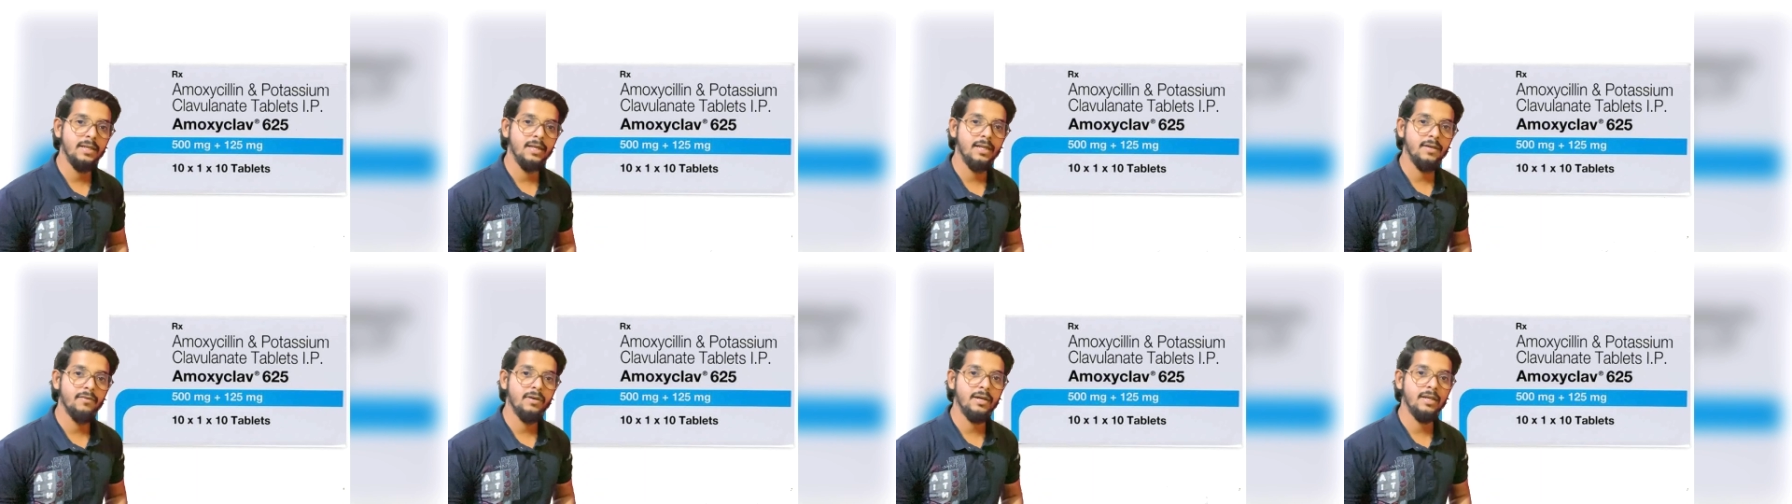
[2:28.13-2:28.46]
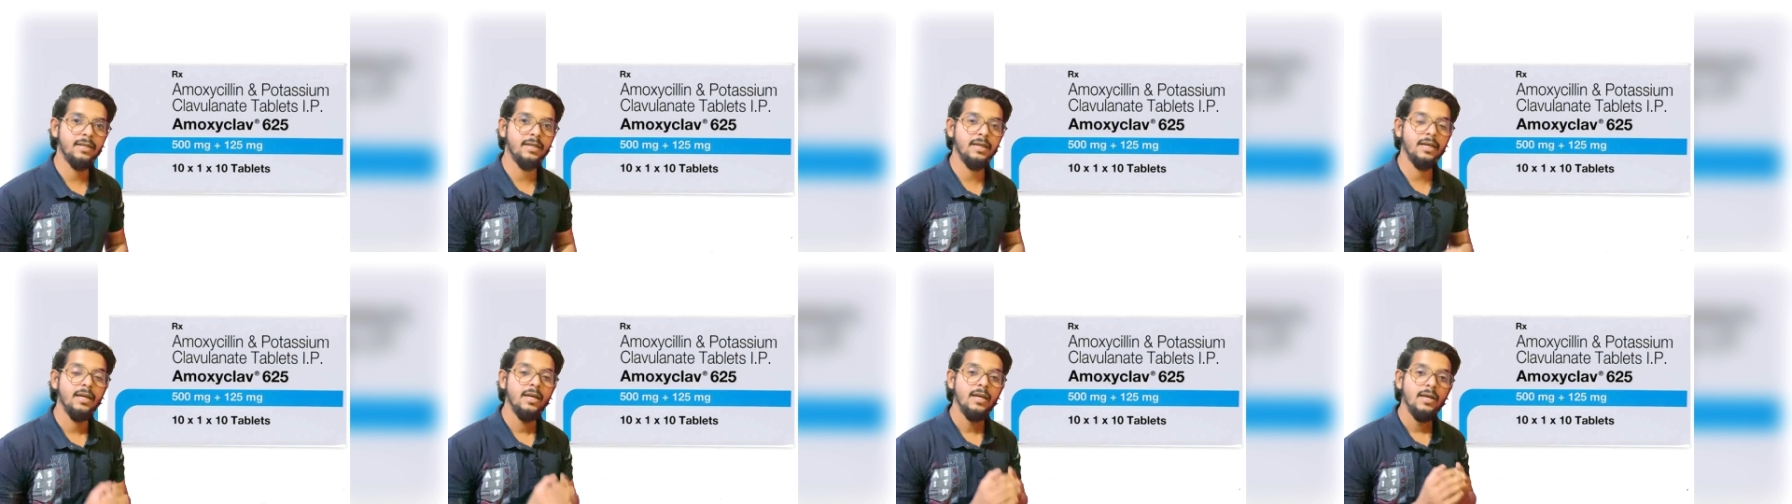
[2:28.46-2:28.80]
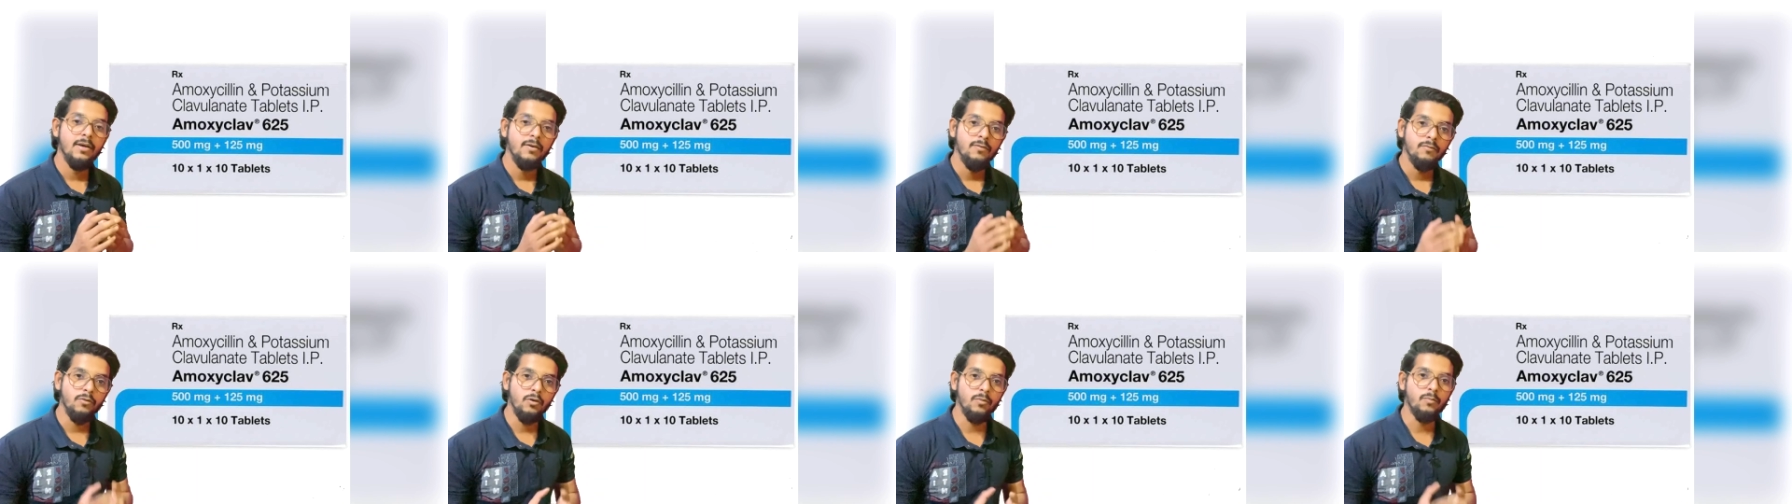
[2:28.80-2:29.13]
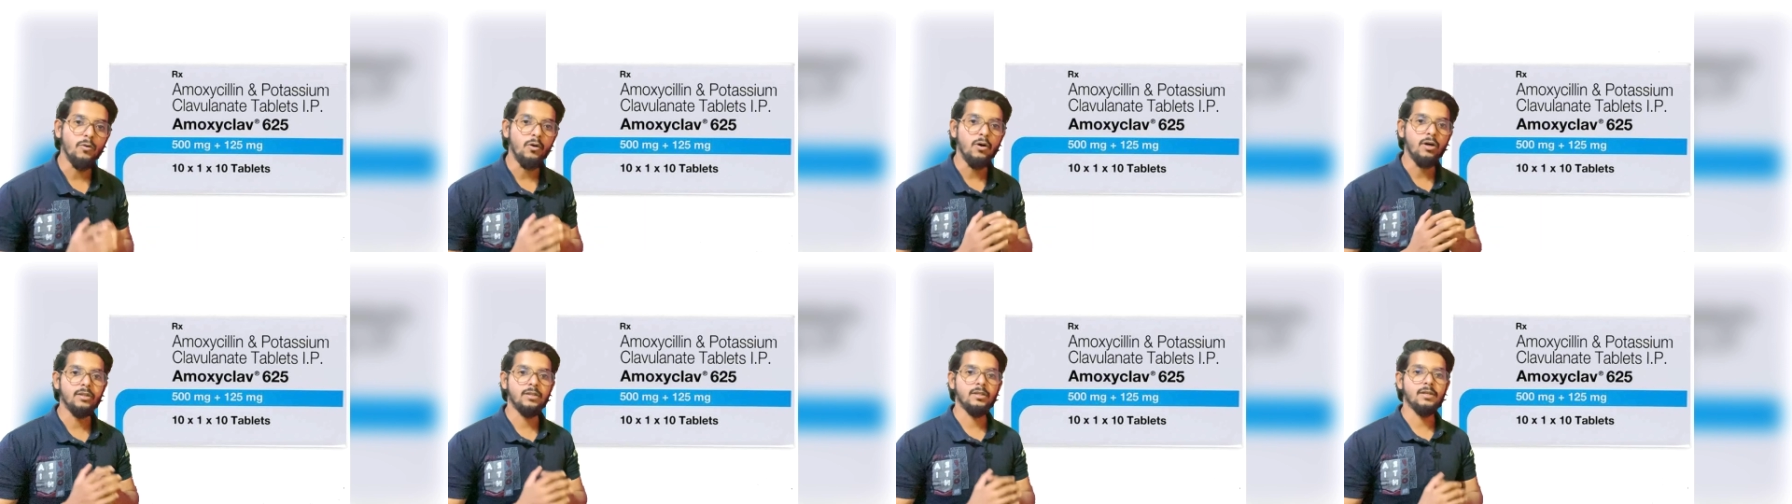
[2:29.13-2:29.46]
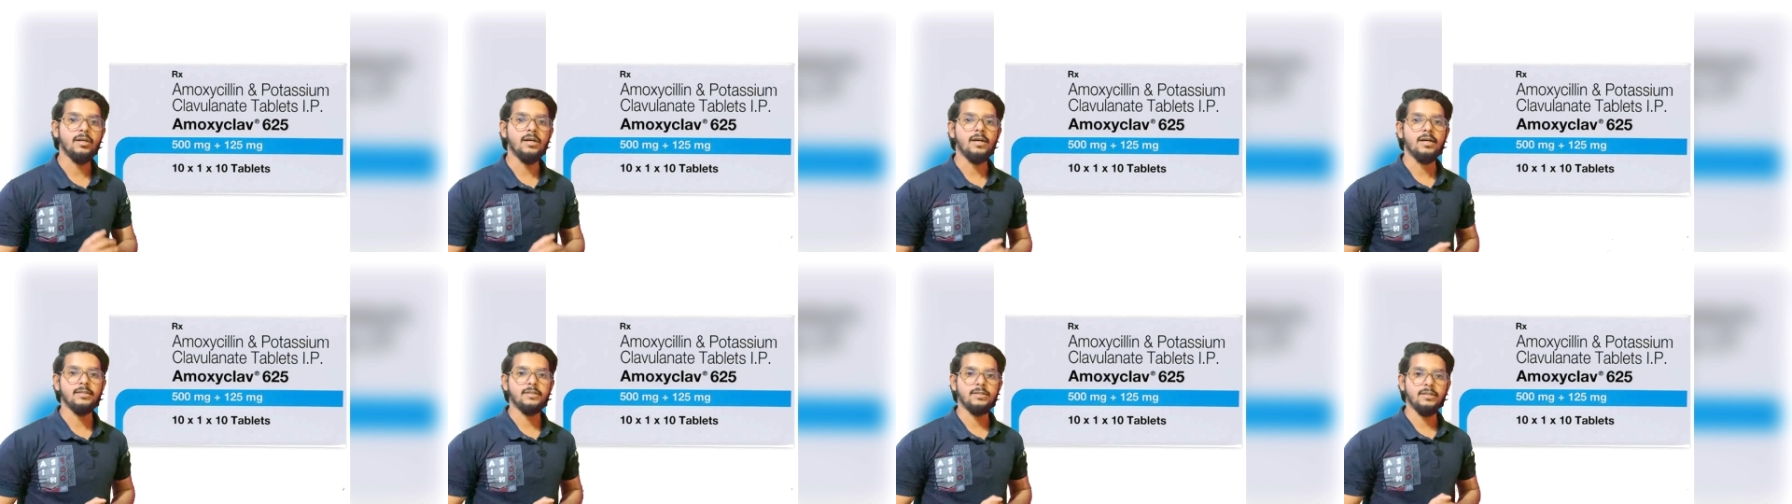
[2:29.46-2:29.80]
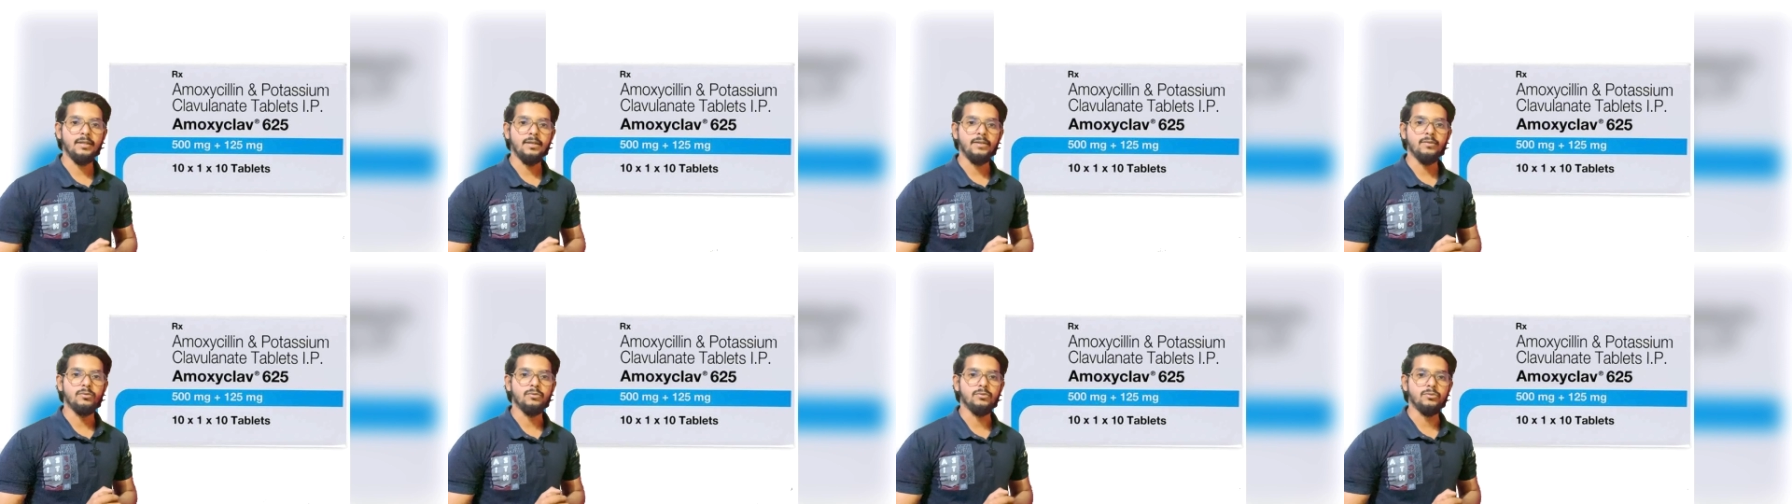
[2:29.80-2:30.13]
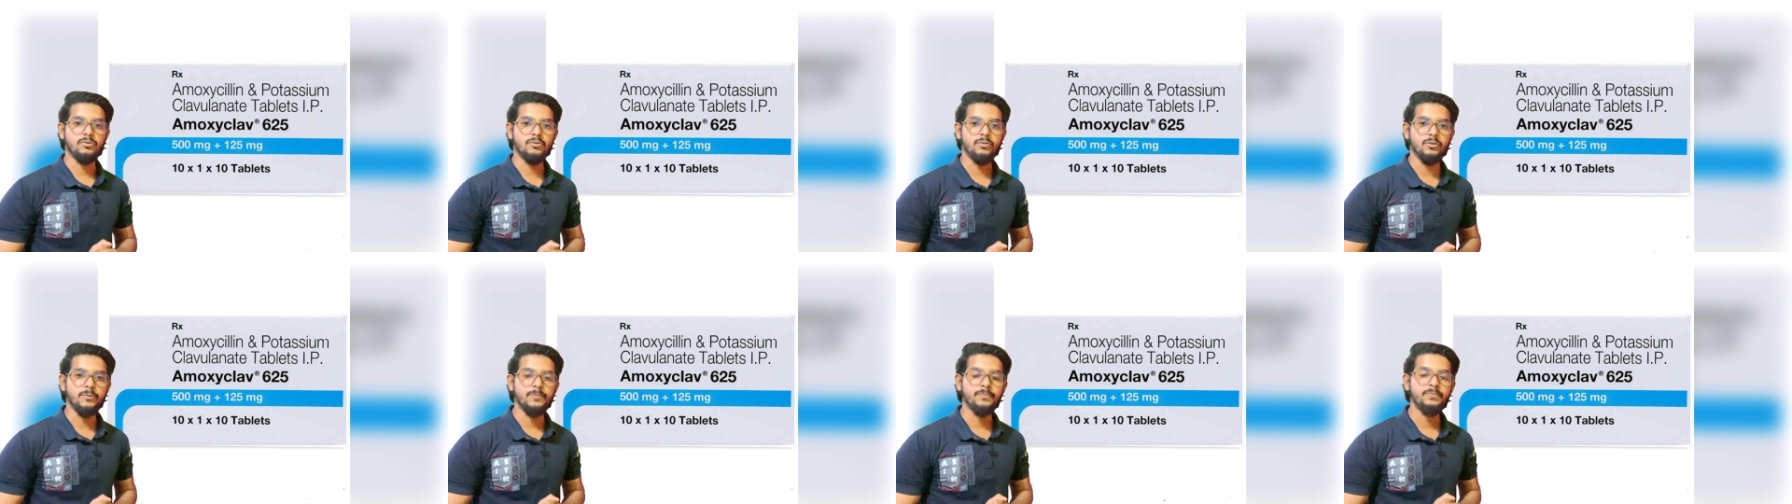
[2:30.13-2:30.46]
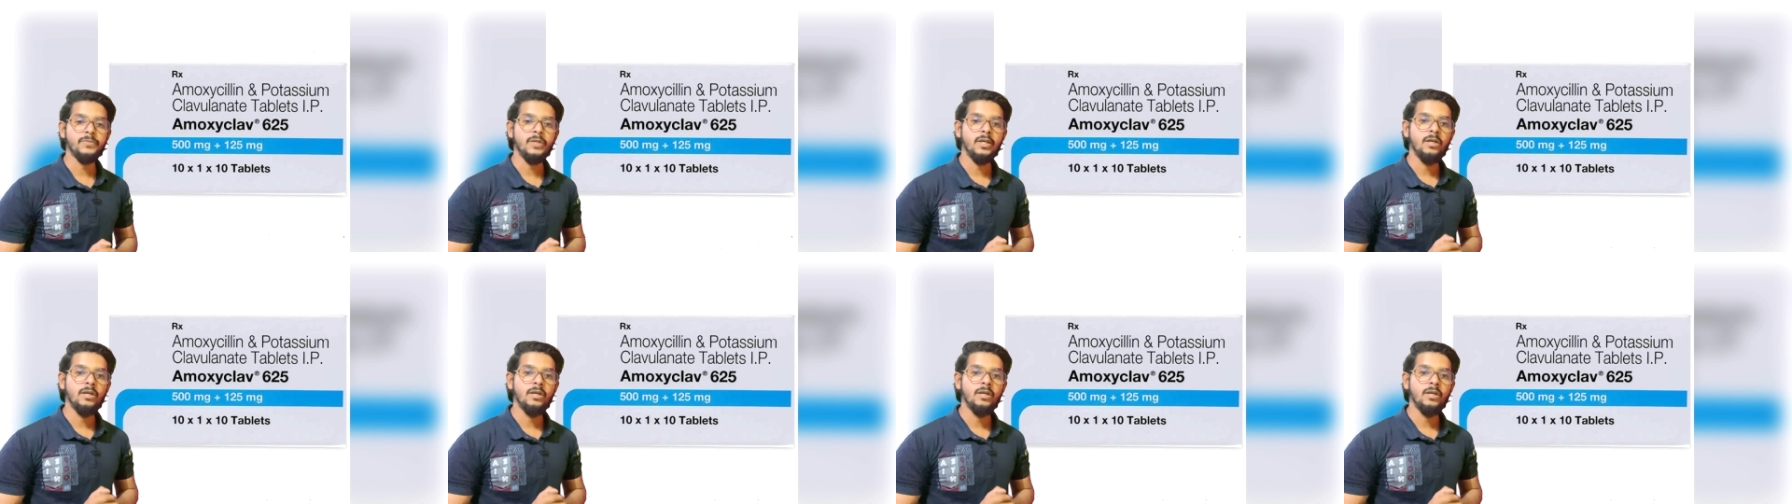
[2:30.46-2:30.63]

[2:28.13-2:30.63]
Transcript: मिलने वाली है वो बहुत ख़ास है दोस्तों